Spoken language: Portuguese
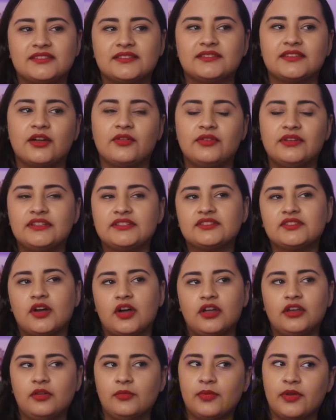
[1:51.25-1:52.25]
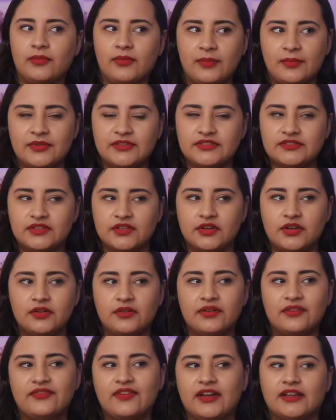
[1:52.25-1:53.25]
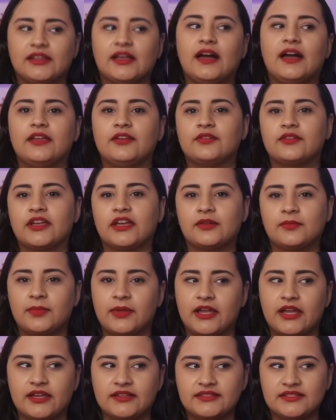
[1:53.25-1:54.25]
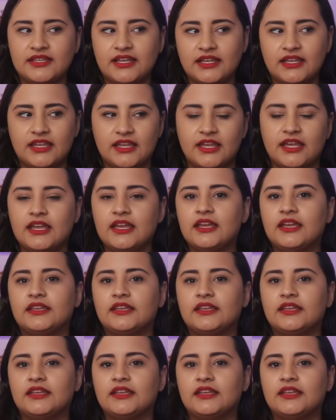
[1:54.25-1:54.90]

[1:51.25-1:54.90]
Então eles olham para uma pessoa, e falam: "Ah, eu quero pegar isso daqui".